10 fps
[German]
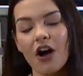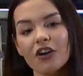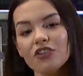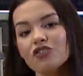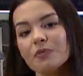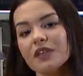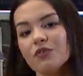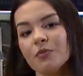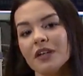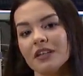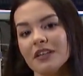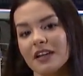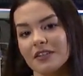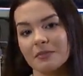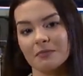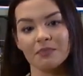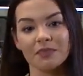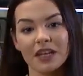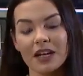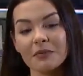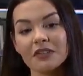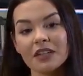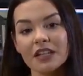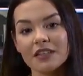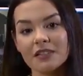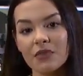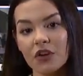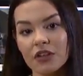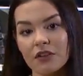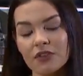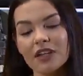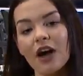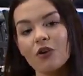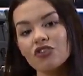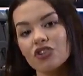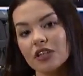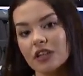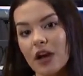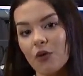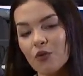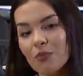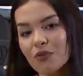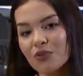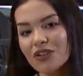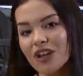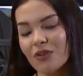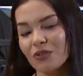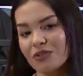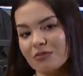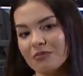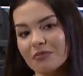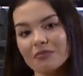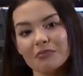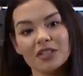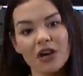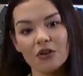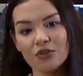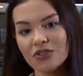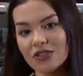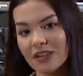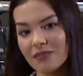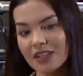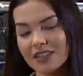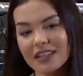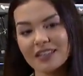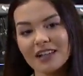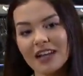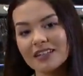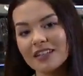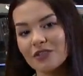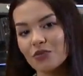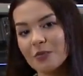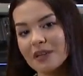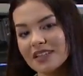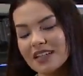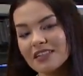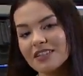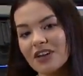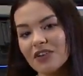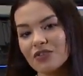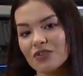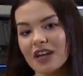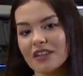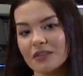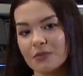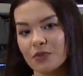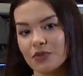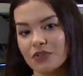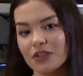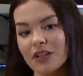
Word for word: Heute sprechen wir über den DAX. Da gab es in den letzten Wochen ja viele Ausschläge nach oben und nach unten. Mitte August hatten wir das letzte Allzeithoch bei 16.030 Punkten.